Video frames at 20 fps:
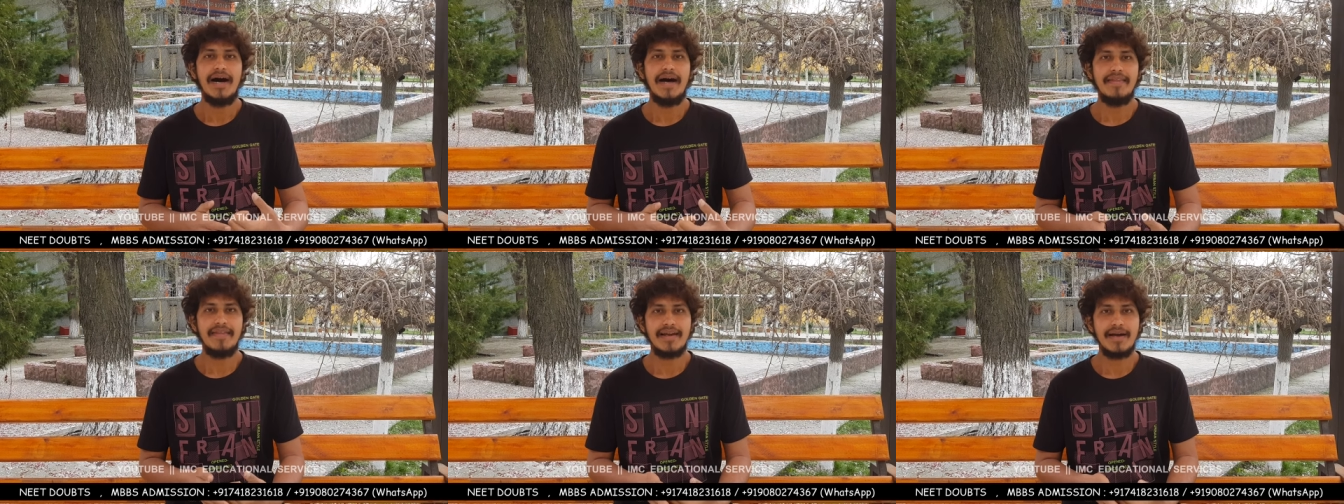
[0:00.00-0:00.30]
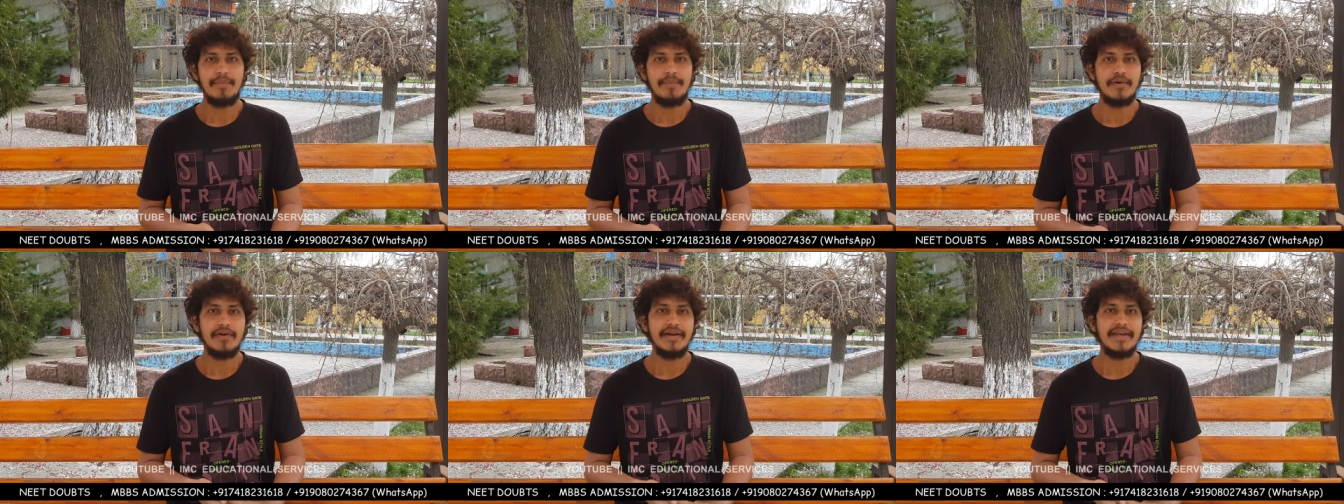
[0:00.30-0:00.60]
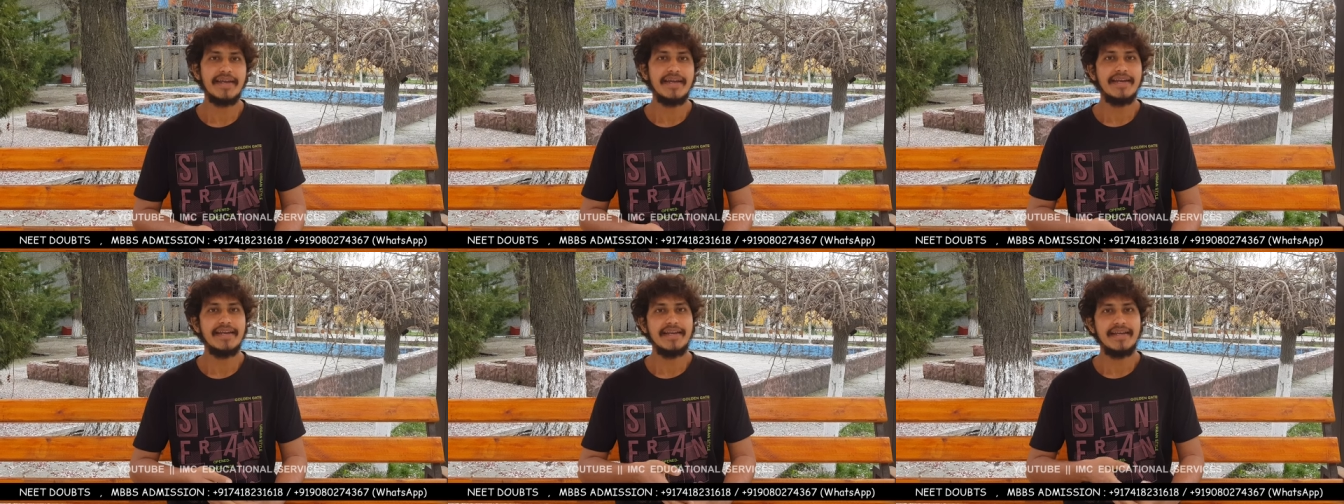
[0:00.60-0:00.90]
அதுக்கப்புறம்
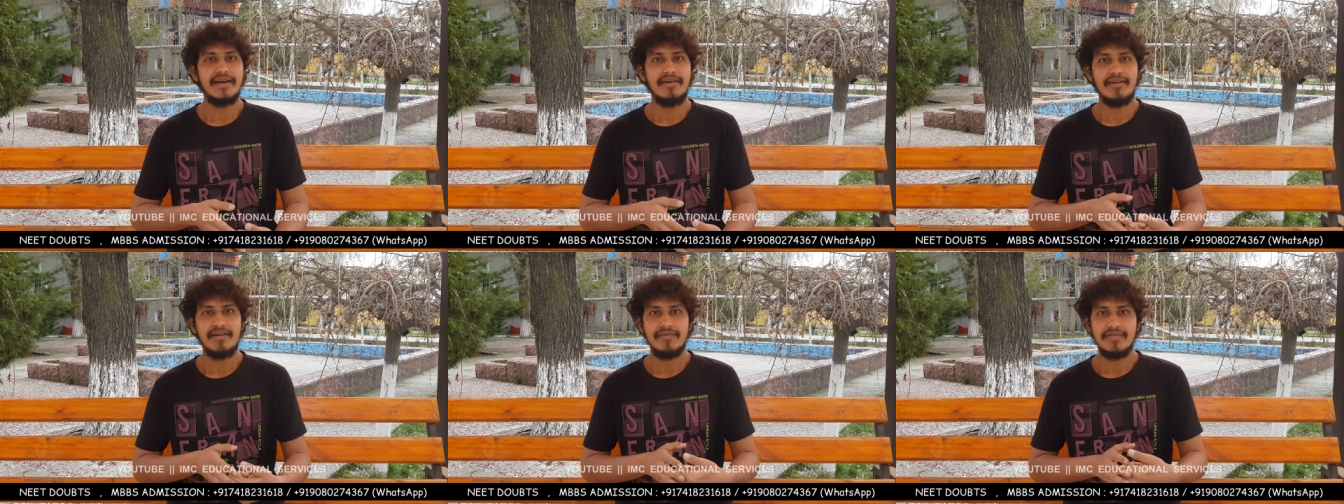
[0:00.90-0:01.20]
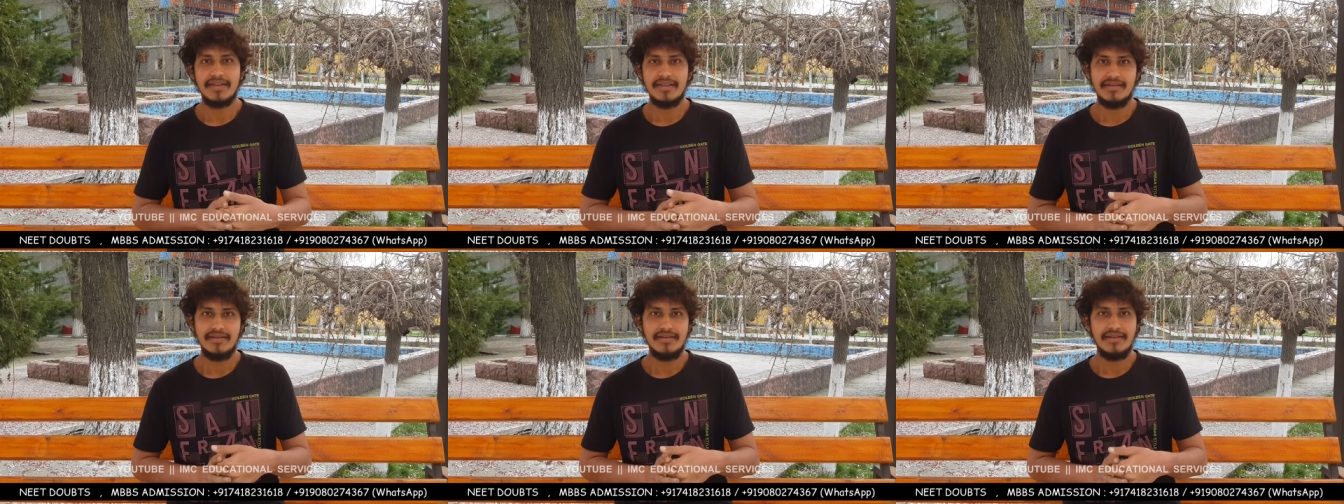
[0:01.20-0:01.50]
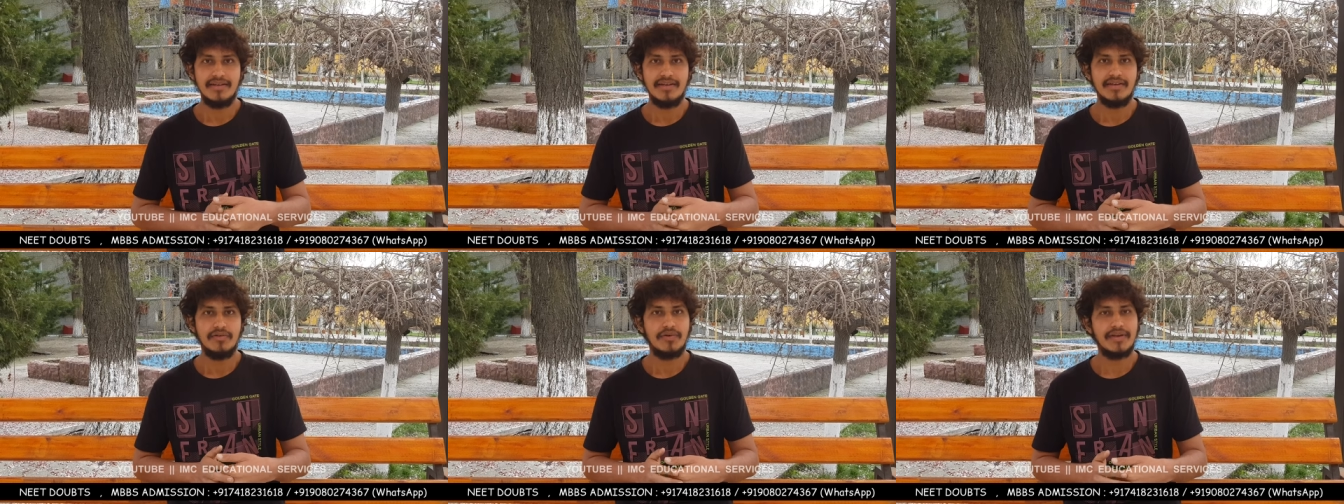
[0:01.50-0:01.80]
நீங்கள் இந்தியாவில் வந்து
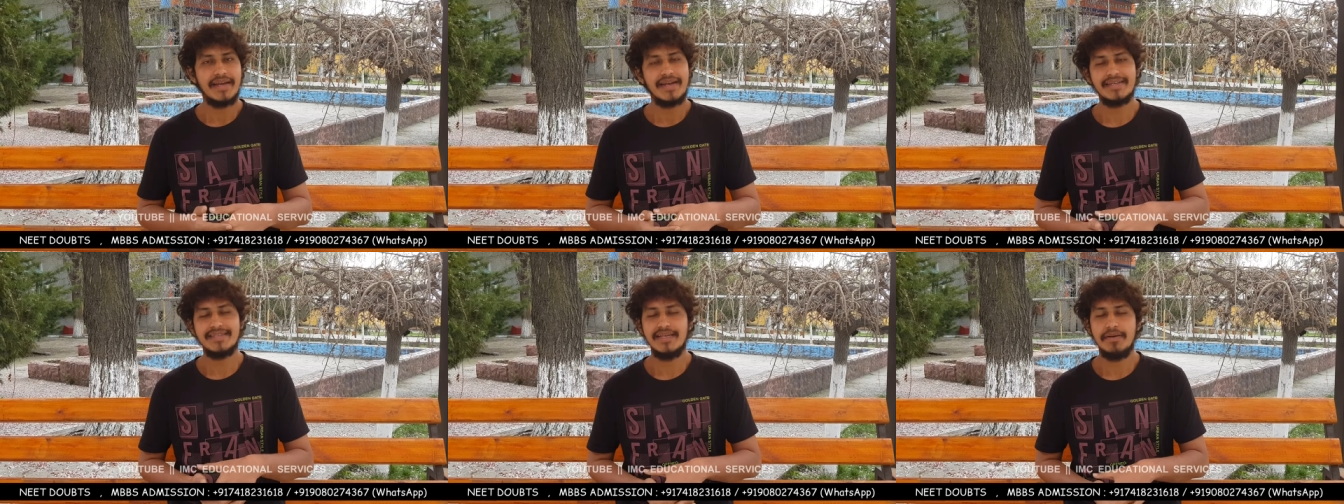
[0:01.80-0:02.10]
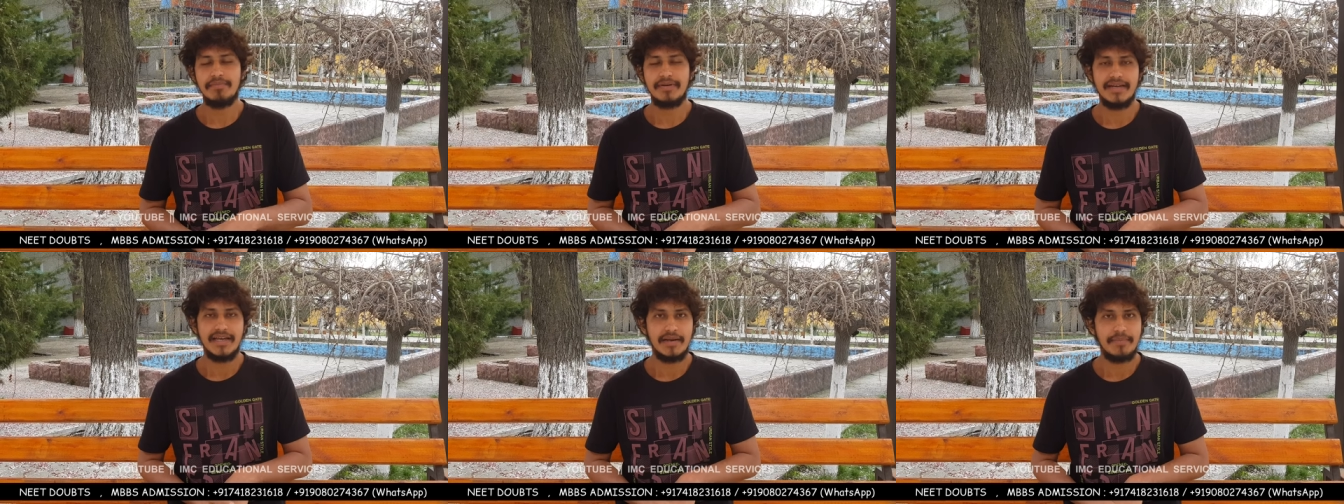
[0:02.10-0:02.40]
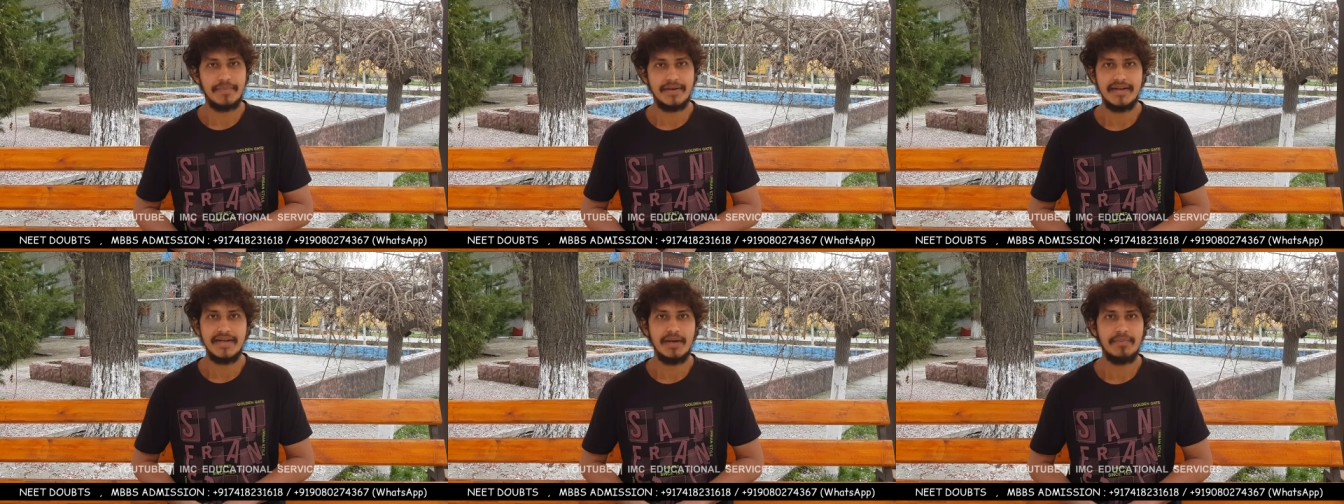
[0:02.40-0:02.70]
ஒரு எக்ஸாம்
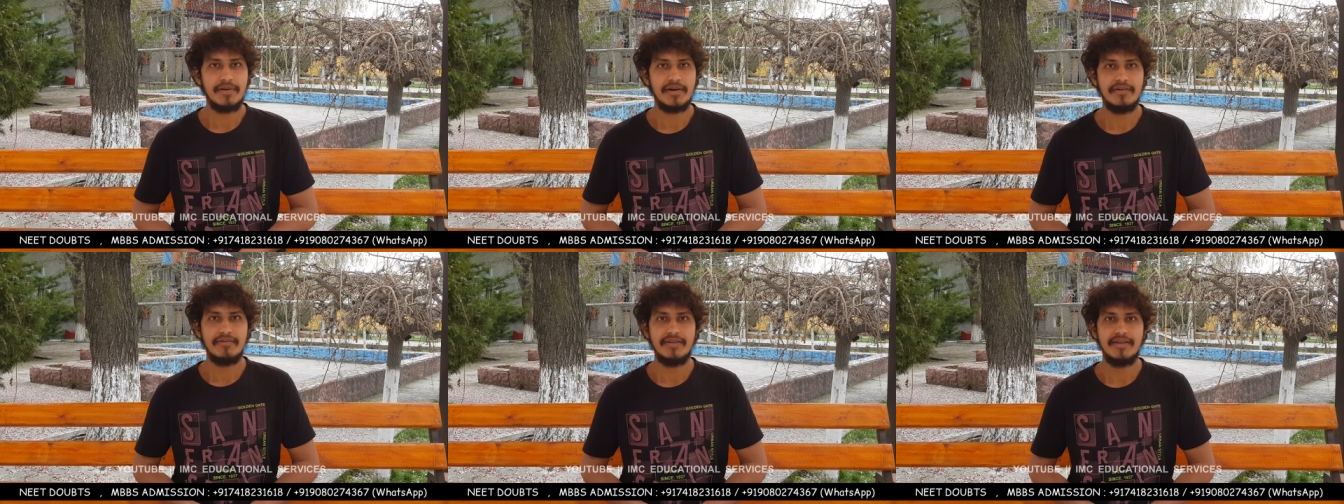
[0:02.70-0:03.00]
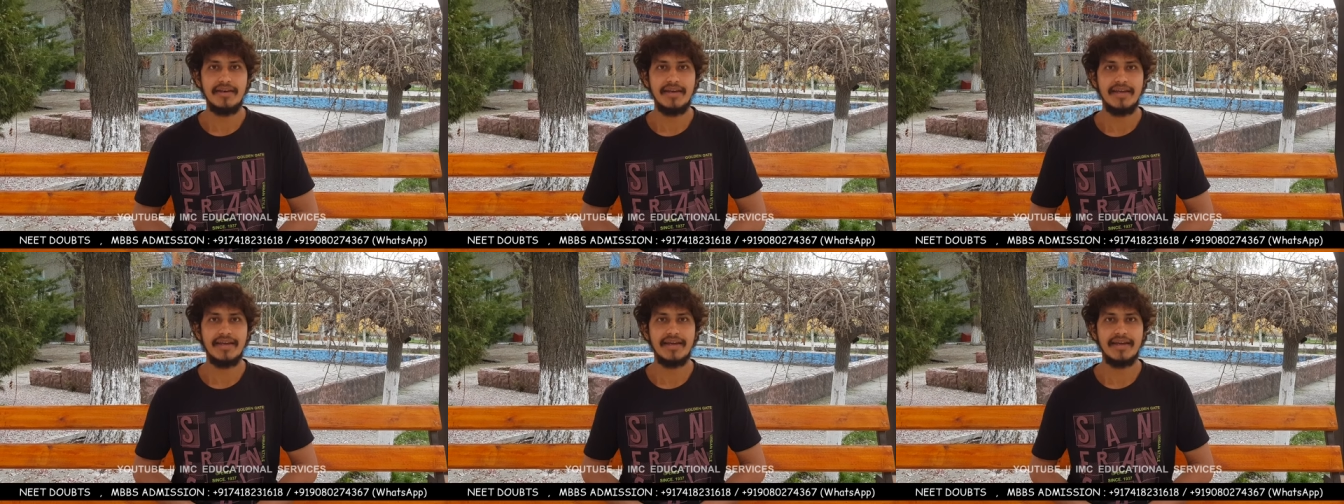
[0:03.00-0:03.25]
கிளியர் பண்ணிட்டு அப்புறம் வந்து